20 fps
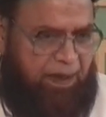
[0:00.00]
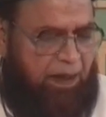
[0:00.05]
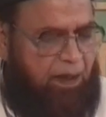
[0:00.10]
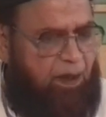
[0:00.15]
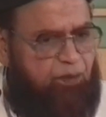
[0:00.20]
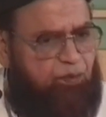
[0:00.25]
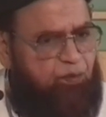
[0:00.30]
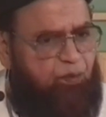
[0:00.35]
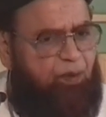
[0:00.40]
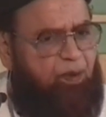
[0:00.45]

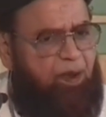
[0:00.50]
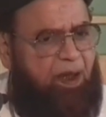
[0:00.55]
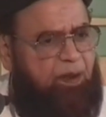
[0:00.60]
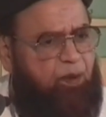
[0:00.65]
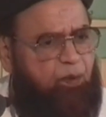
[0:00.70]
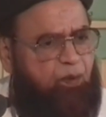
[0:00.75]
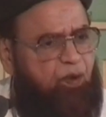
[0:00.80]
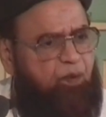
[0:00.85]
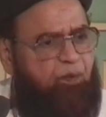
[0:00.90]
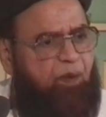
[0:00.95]
रसूलुल्लाह ने
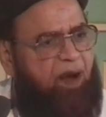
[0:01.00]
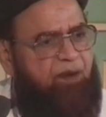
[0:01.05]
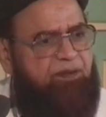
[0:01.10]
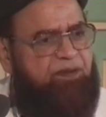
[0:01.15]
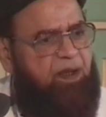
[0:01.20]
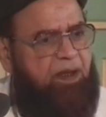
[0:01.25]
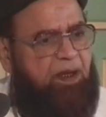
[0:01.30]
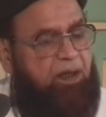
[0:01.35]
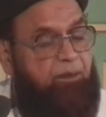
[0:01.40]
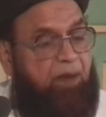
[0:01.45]
कोई
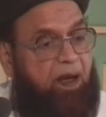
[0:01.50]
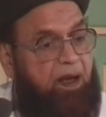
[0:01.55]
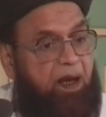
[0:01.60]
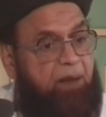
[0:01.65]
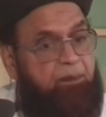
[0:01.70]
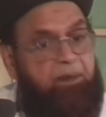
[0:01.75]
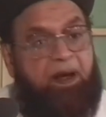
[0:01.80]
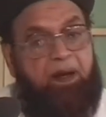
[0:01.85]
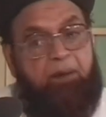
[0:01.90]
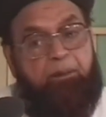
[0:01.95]
मुआवजा नहीं मांगा
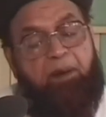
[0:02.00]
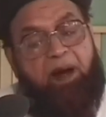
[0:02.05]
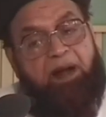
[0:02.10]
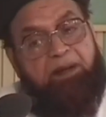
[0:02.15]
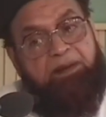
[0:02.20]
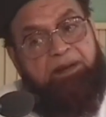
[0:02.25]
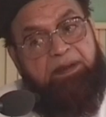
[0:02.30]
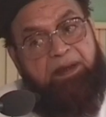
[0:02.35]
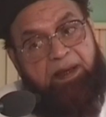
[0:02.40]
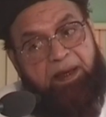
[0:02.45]
मगर
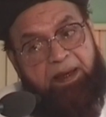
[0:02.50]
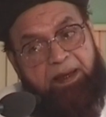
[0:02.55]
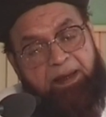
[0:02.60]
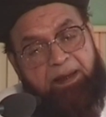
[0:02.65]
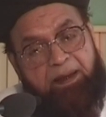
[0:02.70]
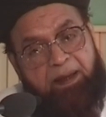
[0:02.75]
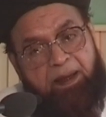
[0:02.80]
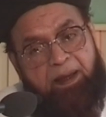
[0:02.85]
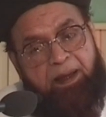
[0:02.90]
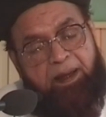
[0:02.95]
बात यह है
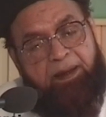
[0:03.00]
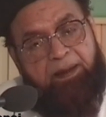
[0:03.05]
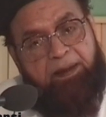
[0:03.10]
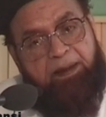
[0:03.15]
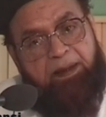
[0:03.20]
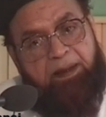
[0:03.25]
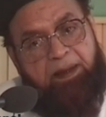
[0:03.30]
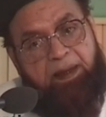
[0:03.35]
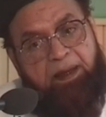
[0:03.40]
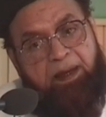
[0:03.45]

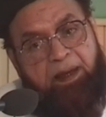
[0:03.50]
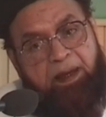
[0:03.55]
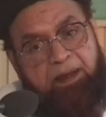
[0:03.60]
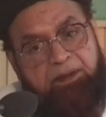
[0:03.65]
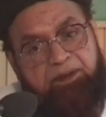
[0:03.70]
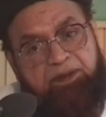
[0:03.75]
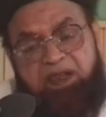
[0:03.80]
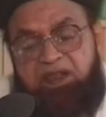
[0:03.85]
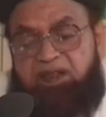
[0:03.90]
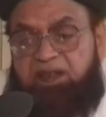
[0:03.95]
कि
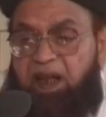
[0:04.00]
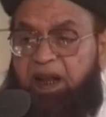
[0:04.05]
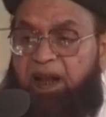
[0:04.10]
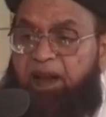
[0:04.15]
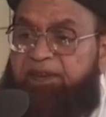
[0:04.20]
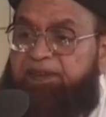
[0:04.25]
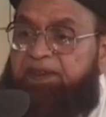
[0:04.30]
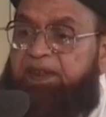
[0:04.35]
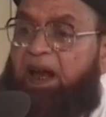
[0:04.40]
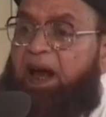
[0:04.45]
जिस
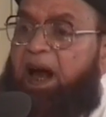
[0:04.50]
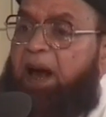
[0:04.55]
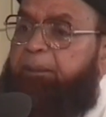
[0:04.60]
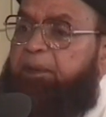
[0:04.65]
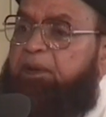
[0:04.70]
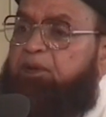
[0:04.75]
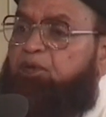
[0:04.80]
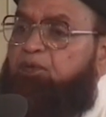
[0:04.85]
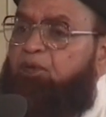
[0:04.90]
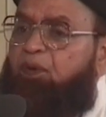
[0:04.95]
तरह से आप
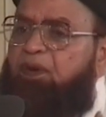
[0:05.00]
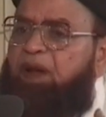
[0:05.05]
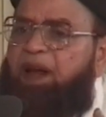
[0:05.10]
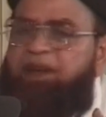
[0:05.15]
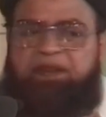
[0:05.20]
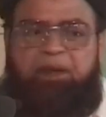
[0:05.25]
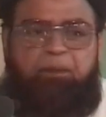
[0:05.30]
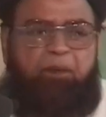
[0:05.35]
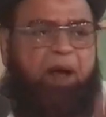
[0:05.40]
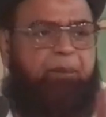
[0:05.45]
रसूलुल्लाह
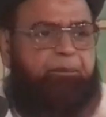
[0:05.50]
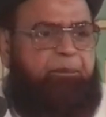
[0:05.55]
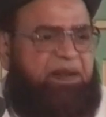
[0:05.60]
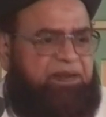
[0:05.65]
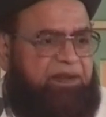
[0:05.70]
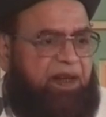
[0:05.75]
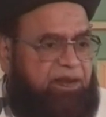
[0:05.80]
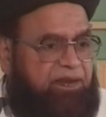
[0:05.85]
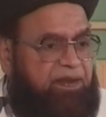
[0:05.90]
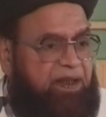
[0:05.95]
से मोहब्बत
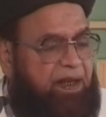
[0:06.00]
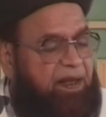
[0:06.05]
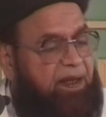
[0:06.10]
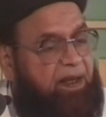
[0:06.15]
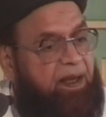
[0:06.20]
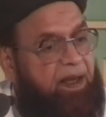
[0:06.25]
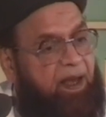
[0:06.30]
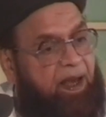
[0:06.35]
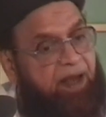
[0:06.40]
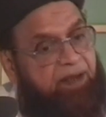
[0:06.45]
करते हैं
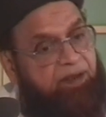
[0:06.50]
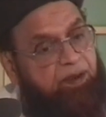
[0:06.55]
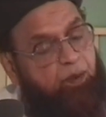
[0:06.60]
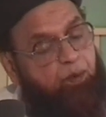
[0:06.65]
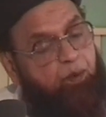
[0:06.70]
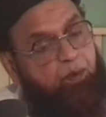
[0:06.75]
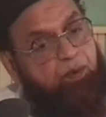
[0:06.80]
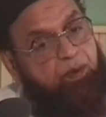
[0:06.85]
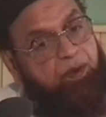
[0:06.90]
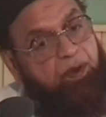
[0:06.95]
ऐसी
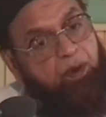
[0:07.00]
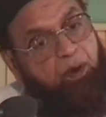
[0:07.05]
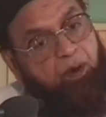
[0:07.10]
उनकी